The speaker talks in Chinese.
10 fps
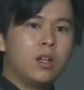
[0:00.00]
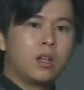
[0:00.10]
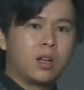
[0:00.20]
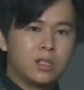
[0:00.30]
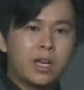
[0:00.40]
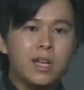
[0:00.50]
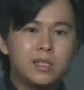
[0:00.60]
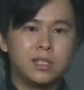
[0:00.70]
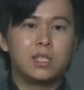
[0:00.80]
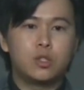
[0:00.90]
可是可以
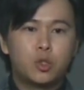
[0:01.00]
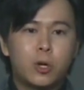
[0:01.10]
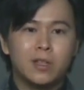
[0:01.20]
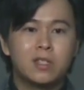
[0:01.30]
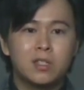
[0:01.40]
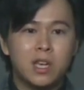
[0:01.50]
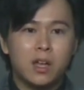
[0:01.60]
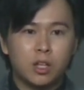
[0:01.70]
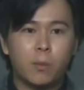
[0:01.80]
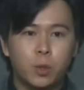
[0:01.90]
挤进全世界
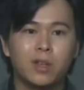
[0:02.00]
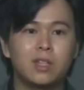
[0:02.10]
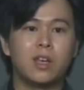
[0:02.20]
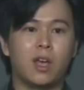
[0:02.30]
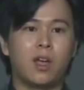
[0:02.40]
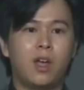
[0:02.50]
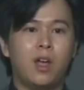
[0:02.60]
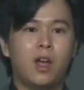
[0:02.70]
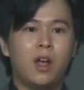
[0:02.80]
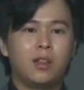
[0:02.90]
top twenty
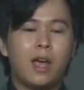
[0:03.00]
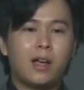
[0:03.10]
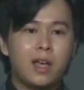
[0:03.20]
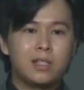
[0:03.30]
大家可以